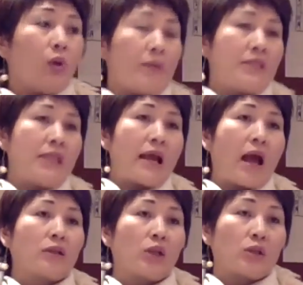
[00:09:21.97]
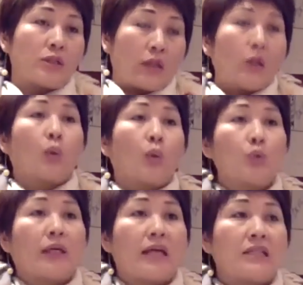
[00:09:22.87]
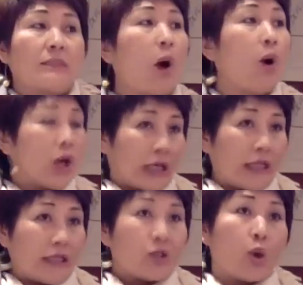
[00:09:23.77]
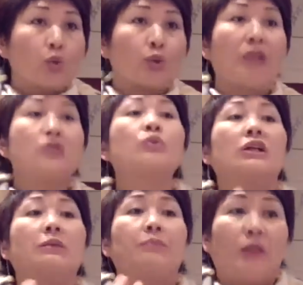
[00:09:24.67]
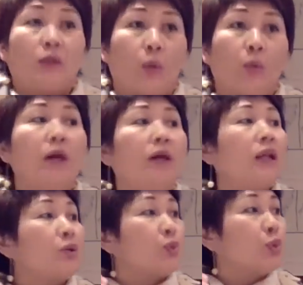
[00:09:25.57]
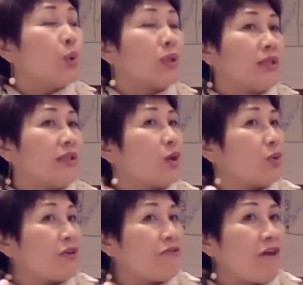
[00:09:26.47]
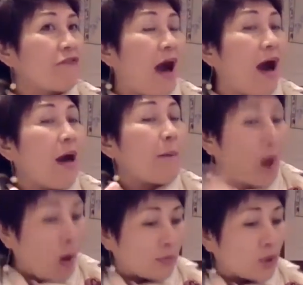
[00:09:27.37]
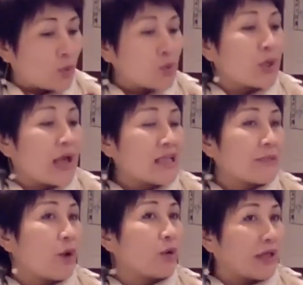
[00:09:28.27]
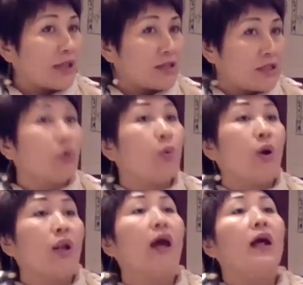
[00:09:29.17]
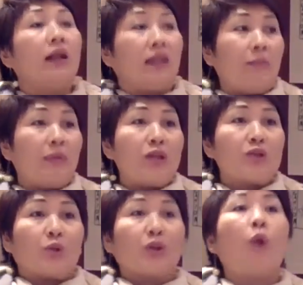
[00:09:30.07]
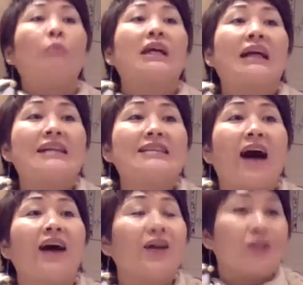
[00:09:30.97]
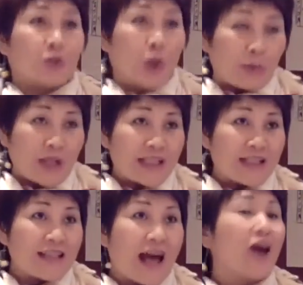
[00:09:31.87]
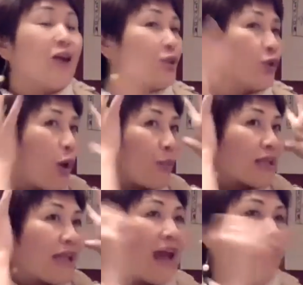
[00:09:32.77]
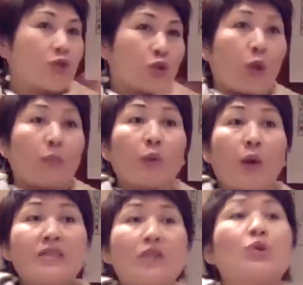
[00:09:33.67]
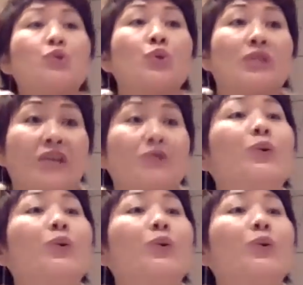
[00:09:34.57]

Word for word: 我们健康人的骨髓干细胞可以抽出来救这个病毒，那如果今天有些方法把我们的骨髓干细胞给它激活了，能不能走到我们的肝脏、走到我们的心脏、走到我们的大脑、走到我们的关节去做检修